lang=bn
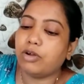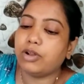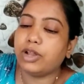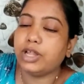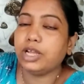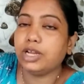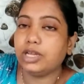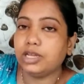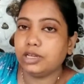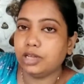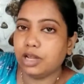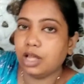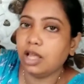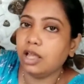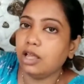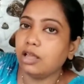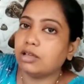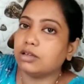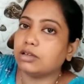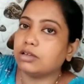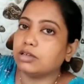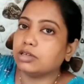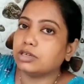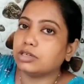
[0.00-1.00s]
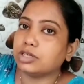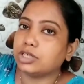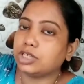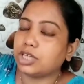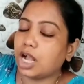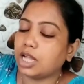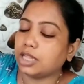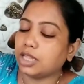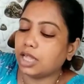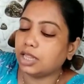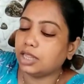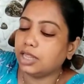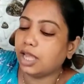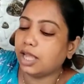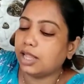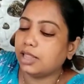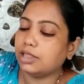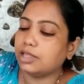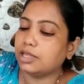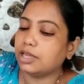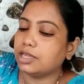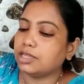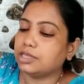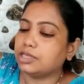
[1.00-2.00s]
অনেকটা সাদা
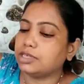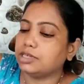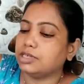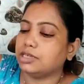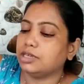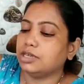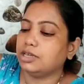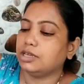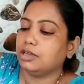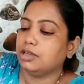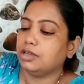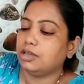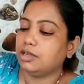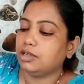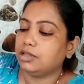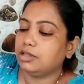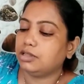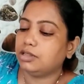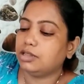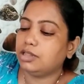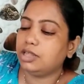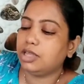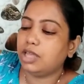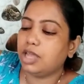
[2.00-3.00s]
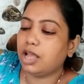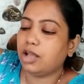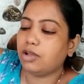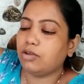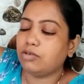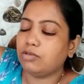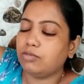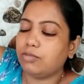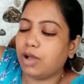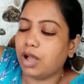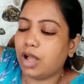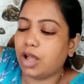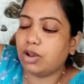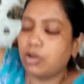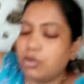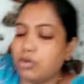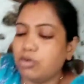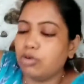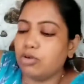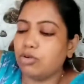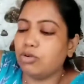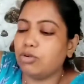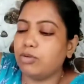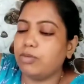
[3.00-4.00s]
তেল দিয়েছি দিয়ে এখন
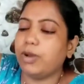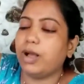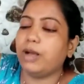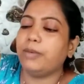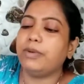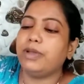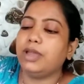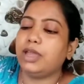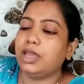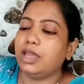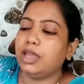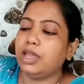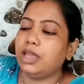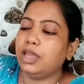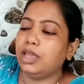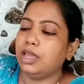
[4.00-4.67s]
ভালোভাবে